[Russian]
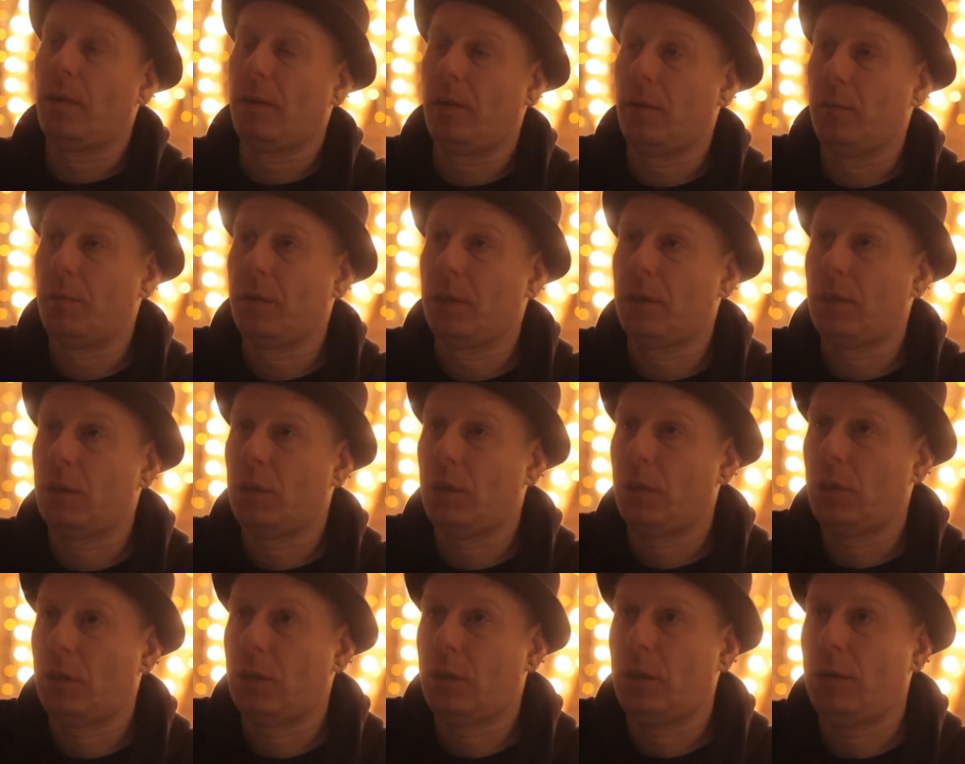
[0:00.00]
там, и
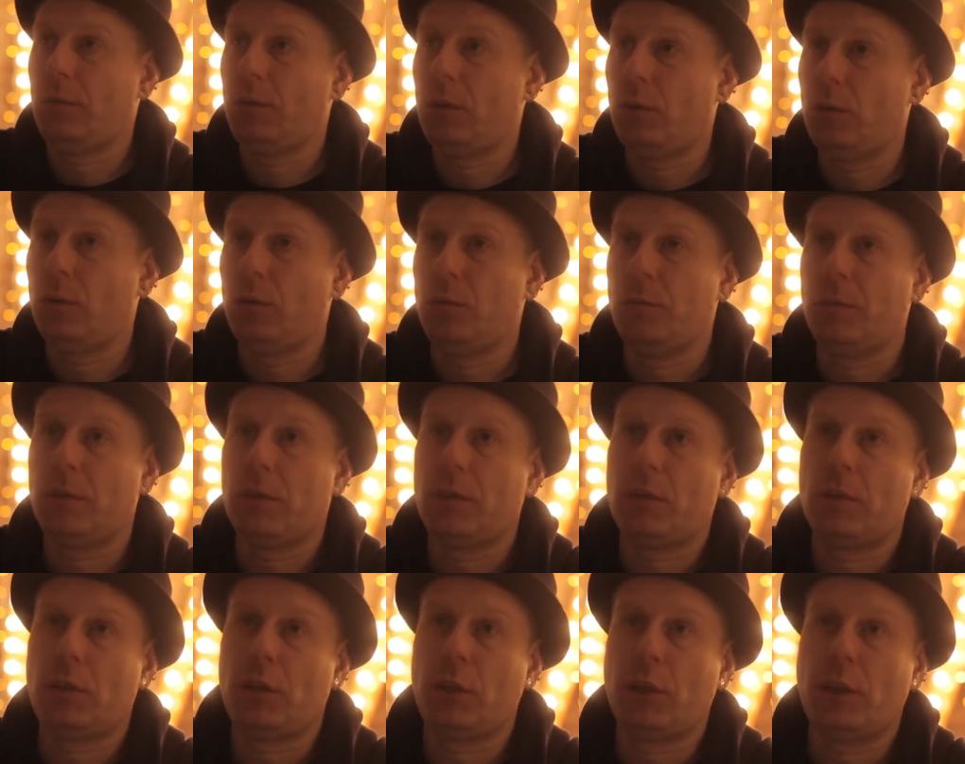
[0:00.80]
Skajazz Review, и
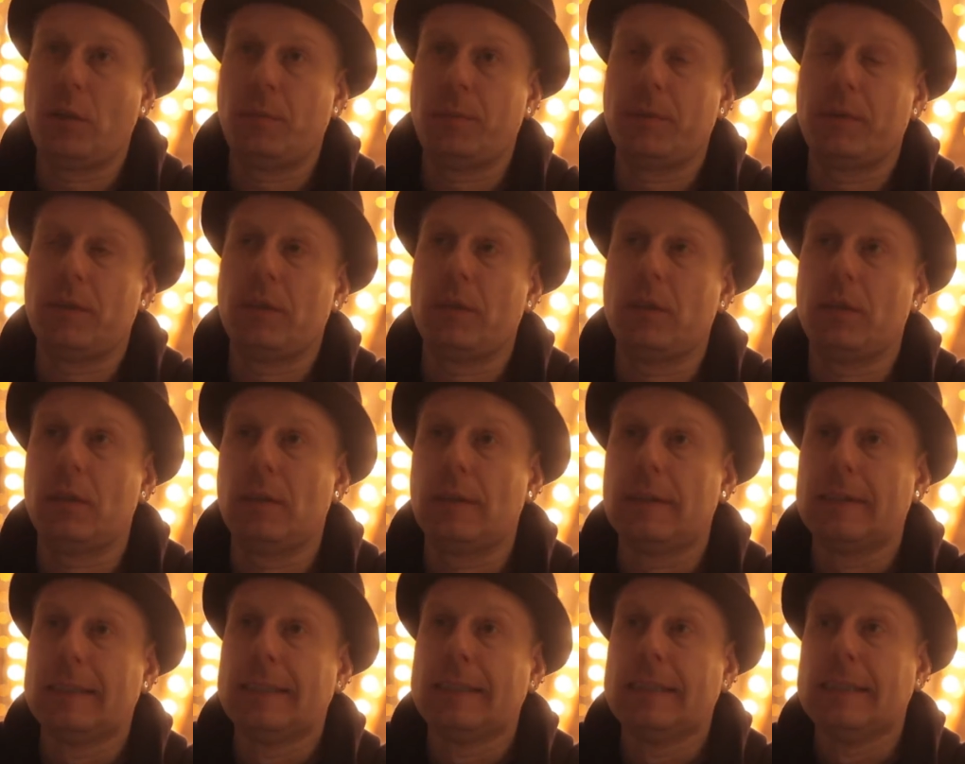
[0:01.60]
Мессер
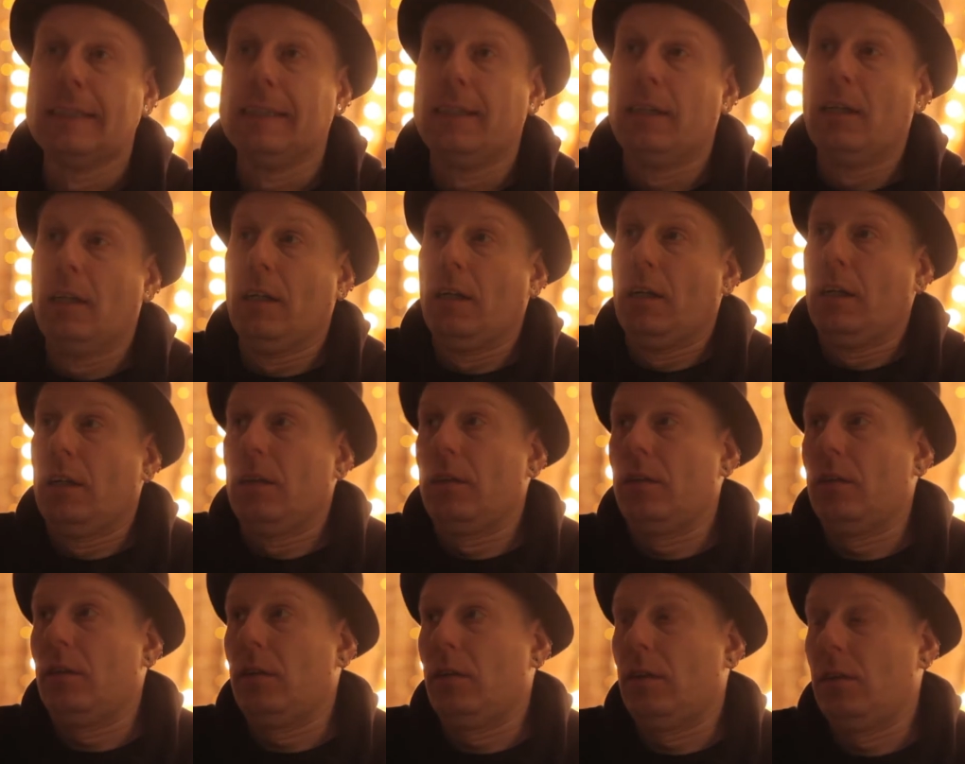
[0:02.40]
Chaps
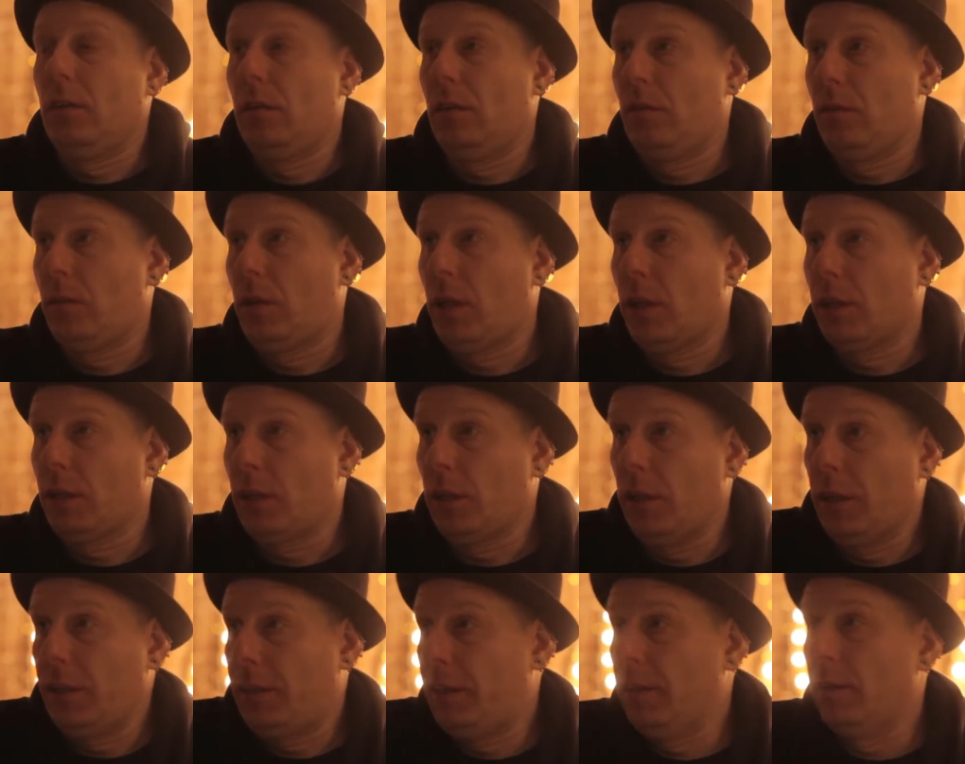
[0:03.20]
и, и
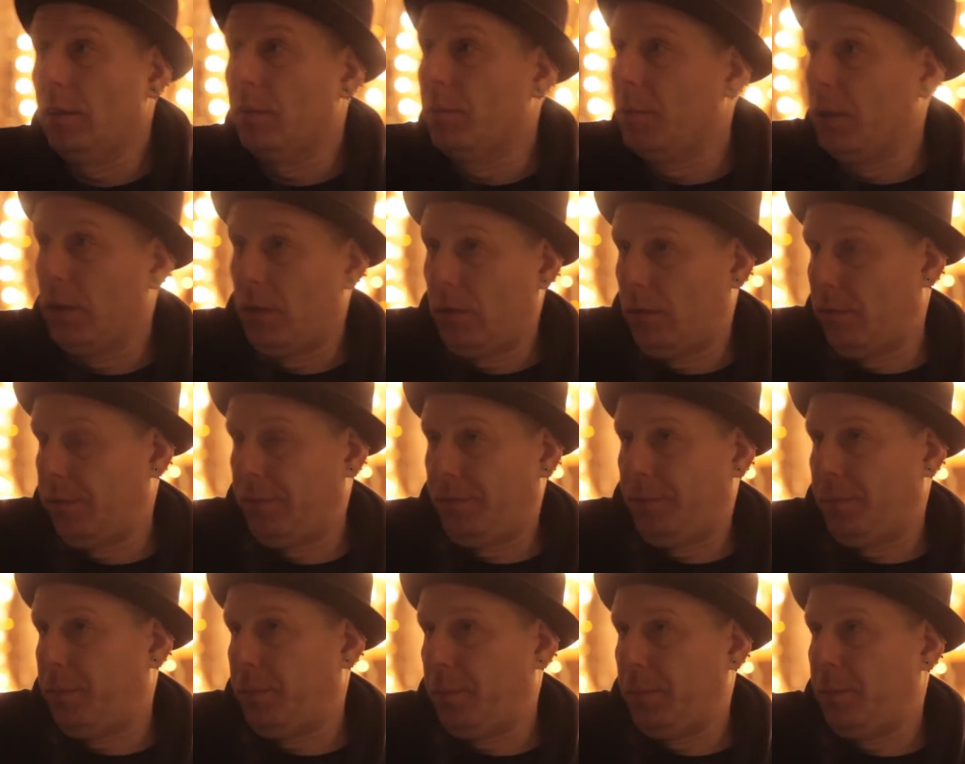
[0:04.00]
Касса Латина мы
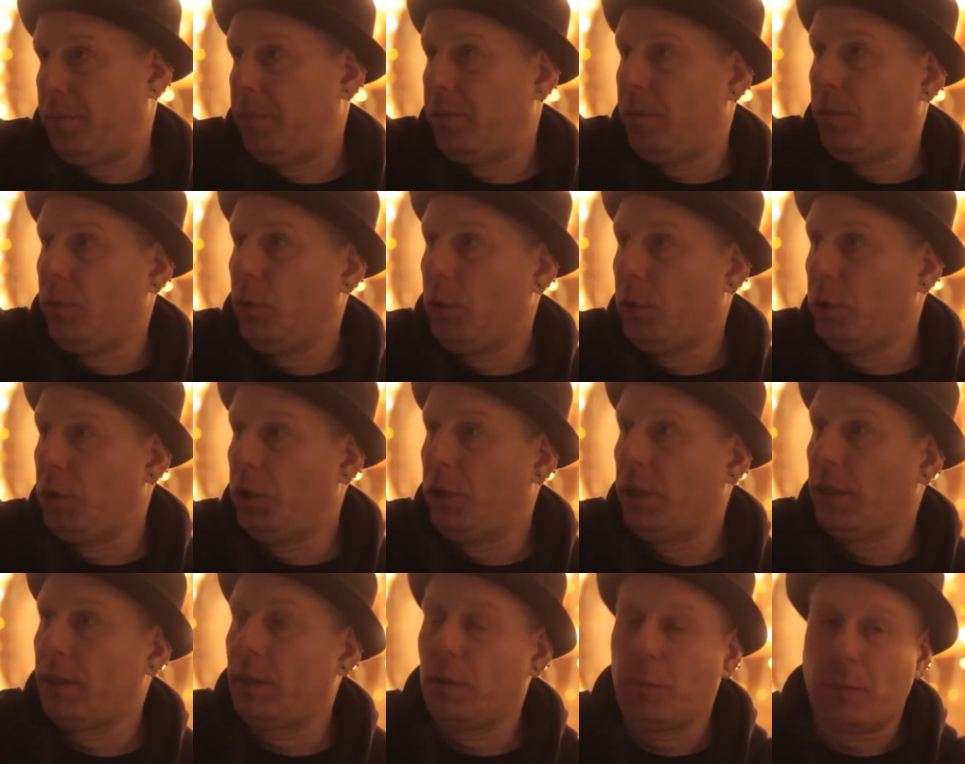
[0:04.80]
очень
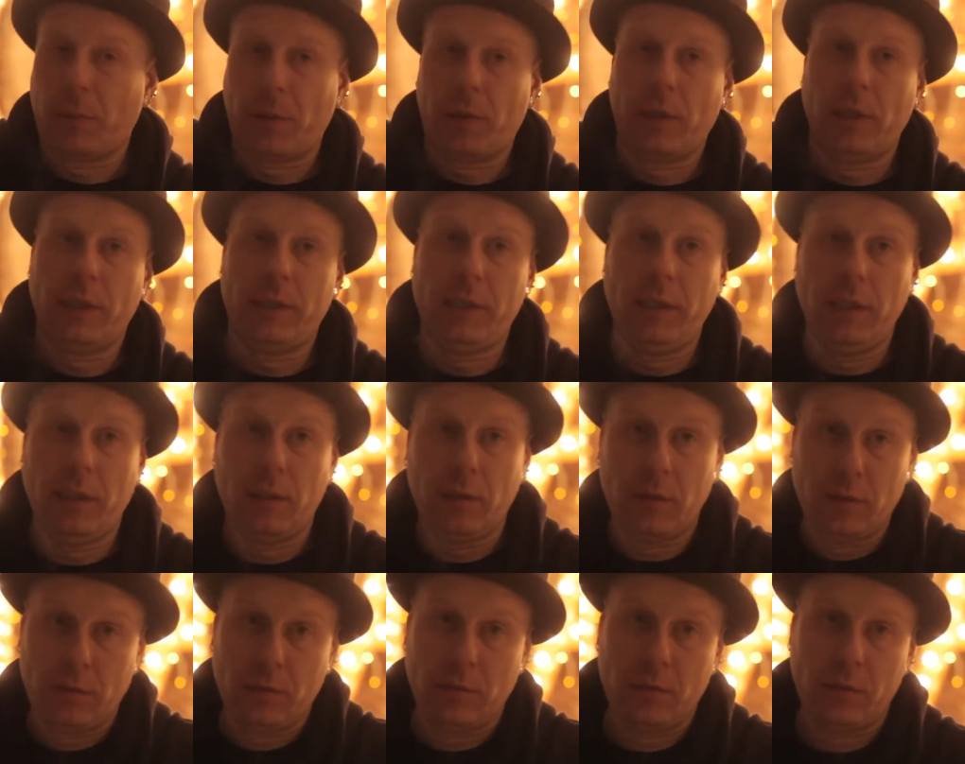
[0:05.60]
часто
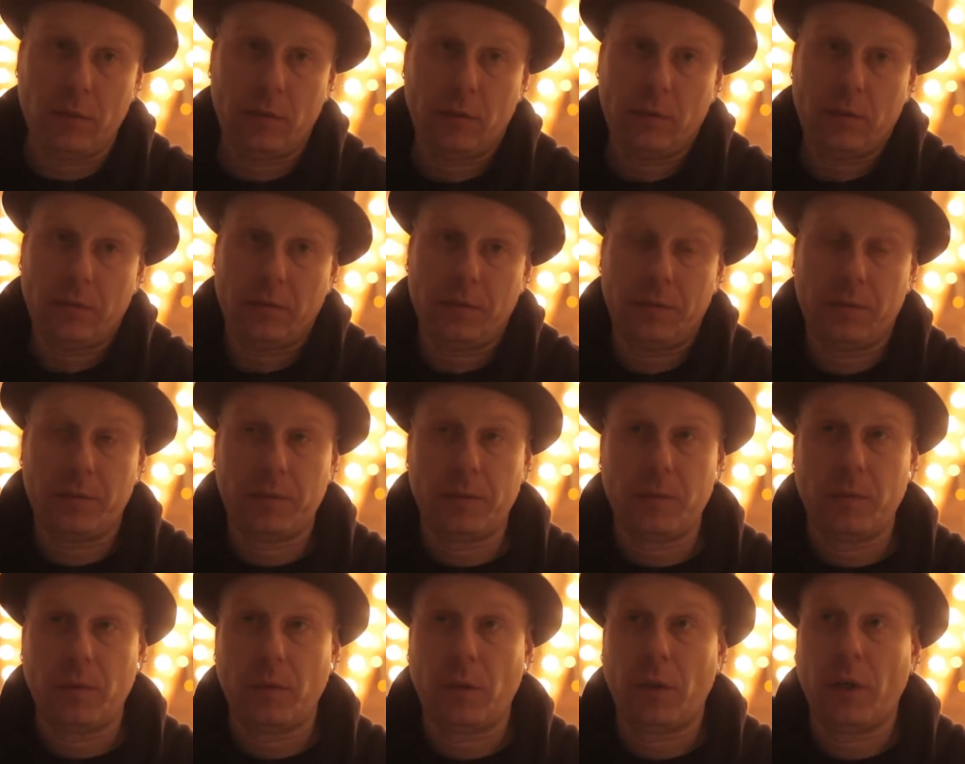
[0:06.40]
проходили.
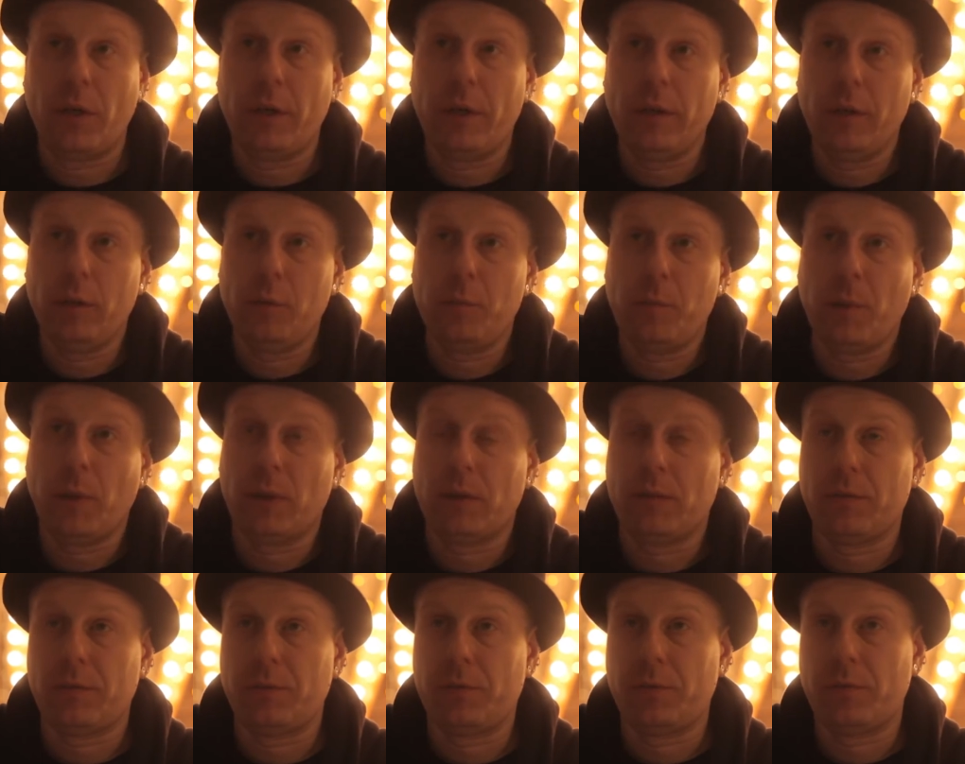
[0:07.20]
И Кирилл
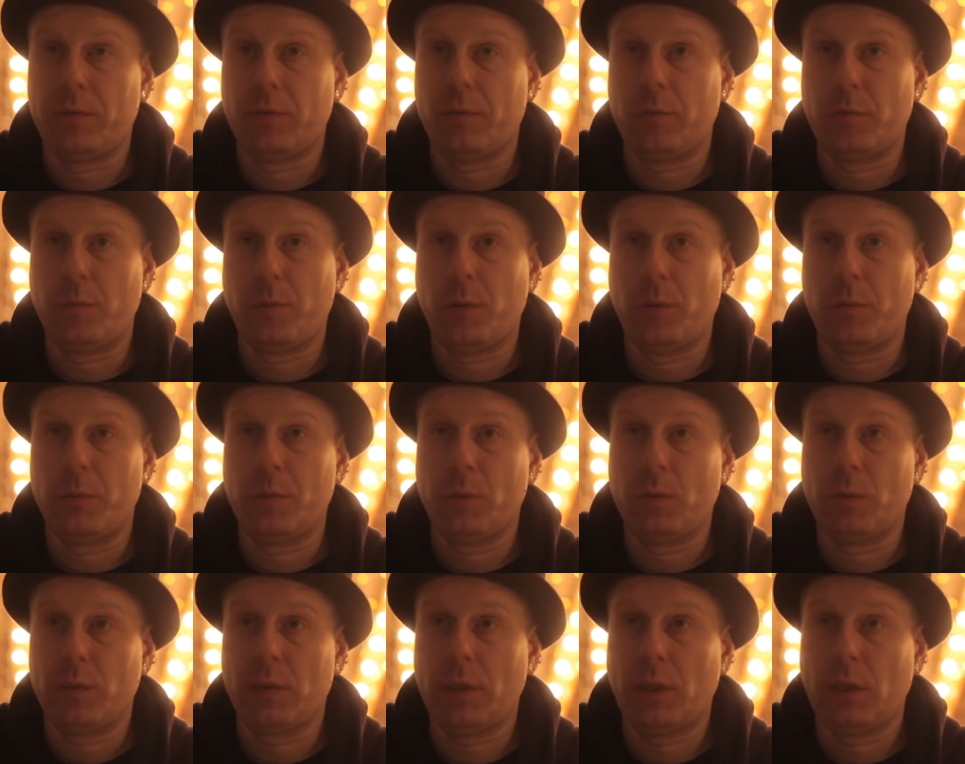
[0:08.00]
Ипатов,
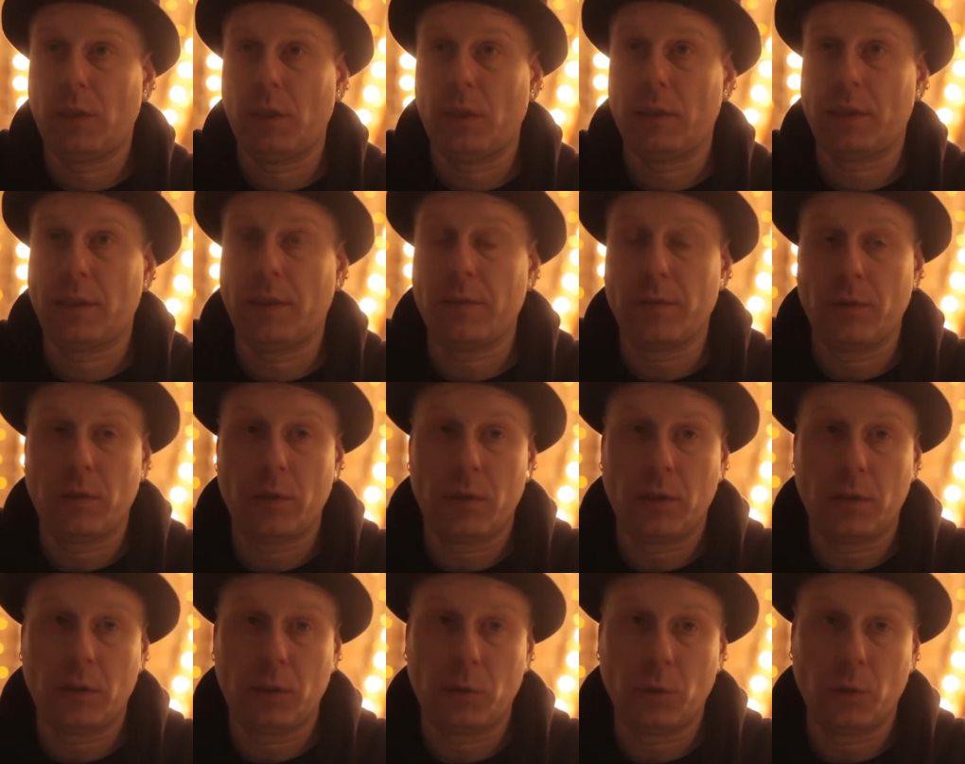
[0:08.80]
помню, затаскивал
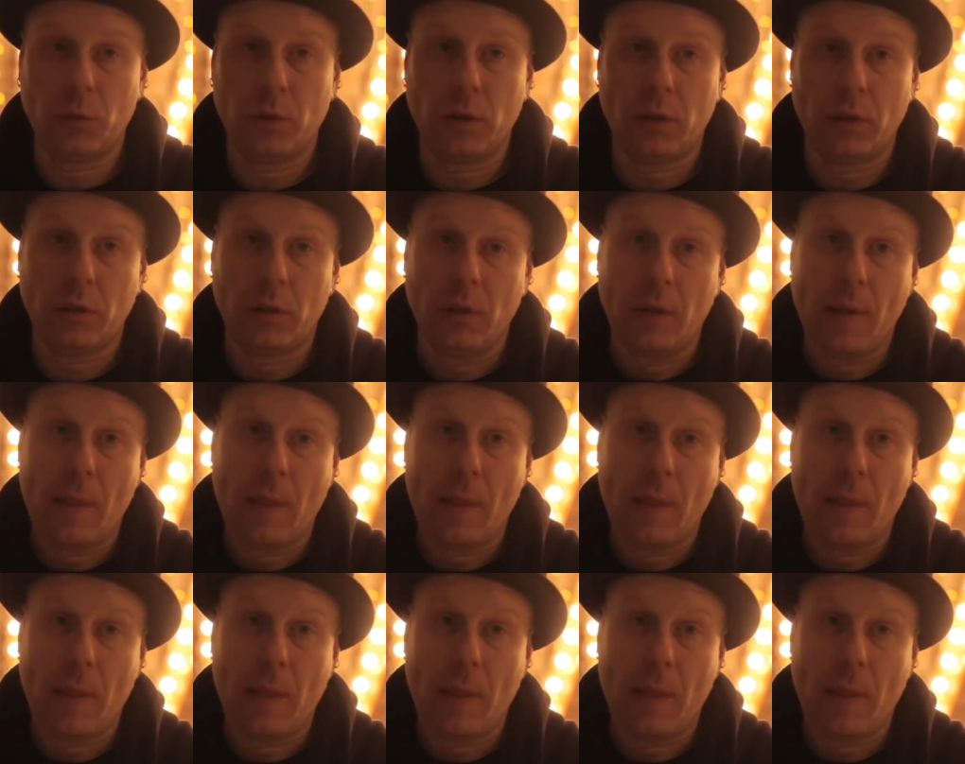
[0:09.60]
нас сюда